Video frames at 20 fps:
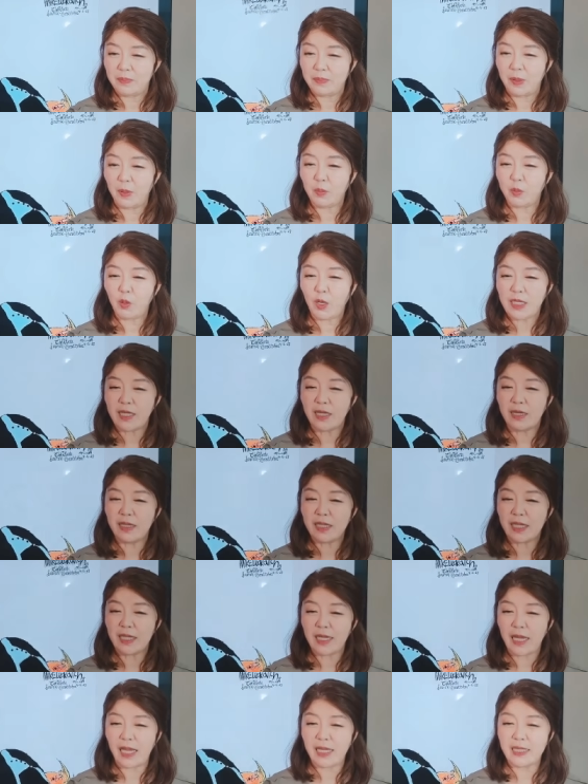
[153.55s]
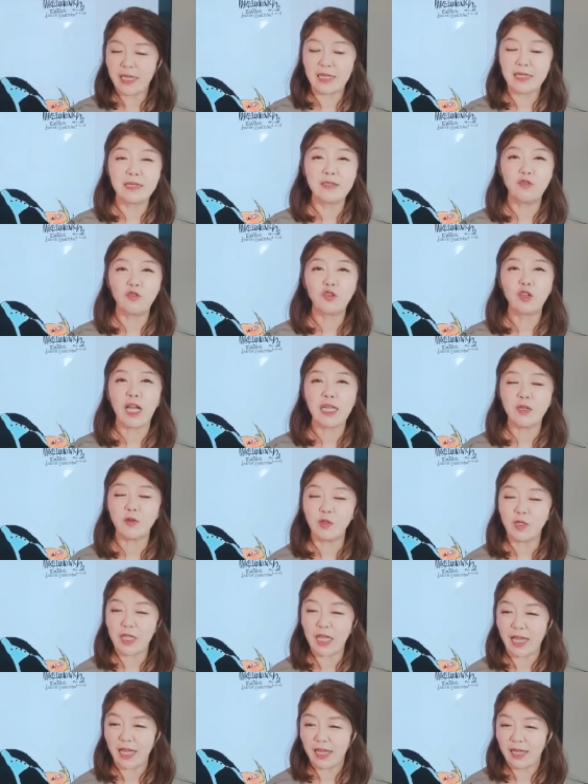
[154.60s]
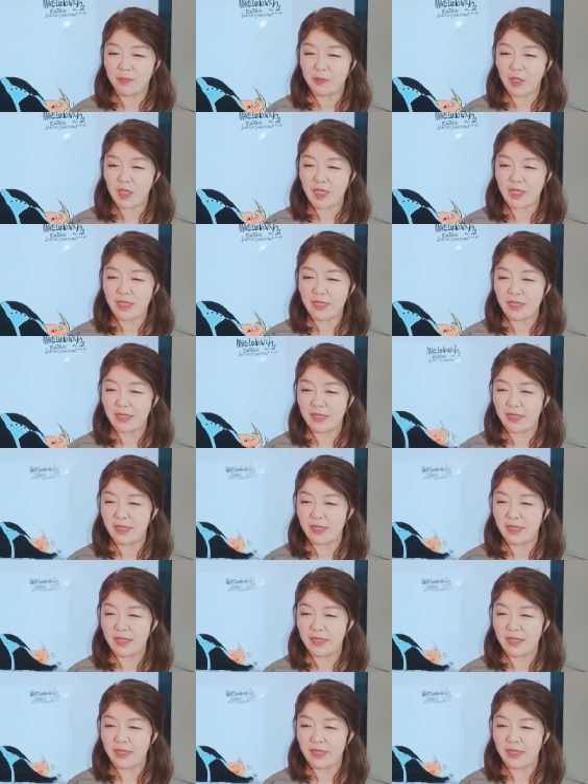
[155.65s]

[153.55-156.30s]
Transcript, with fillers: 법과 정의에 대해서는 눈 가리고 있다. 뭐 이런